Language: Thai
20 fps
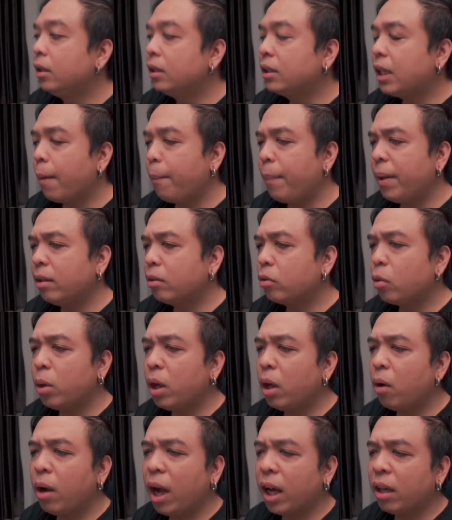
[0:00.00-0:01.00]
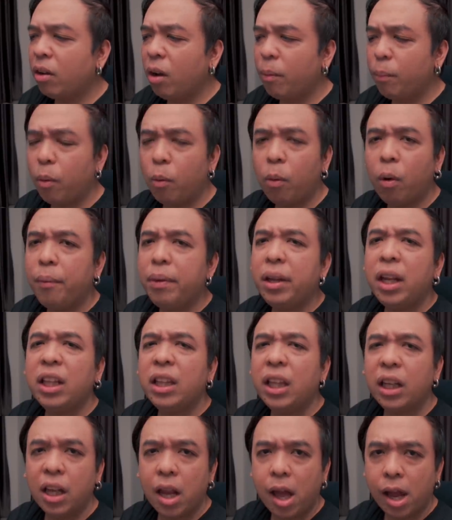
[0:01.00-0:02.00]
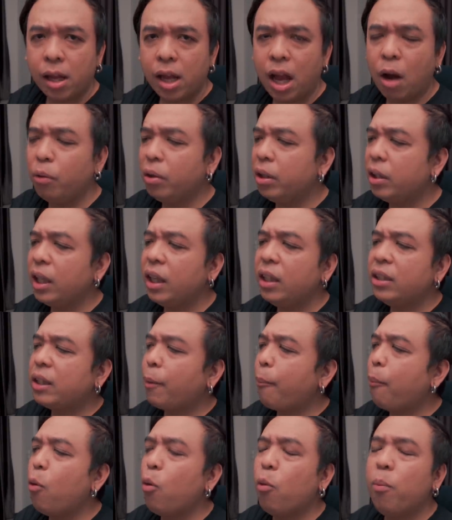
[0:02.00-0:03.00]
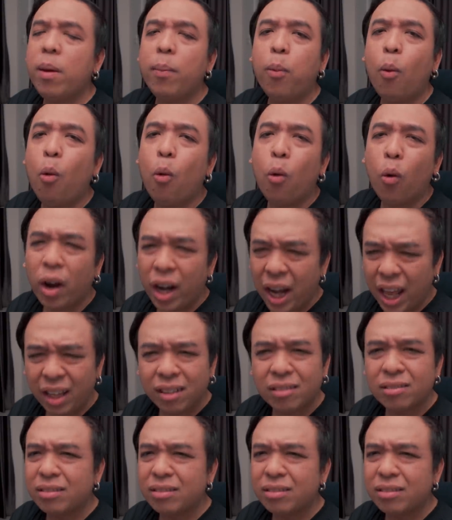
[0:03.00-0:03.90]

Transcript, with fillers: รือถ้าเป็นตัวเดียวกันก็ผมก็ไม่ได้ติดนะ เอาจริงๆ จะผูกไม่ผูก ก็ได้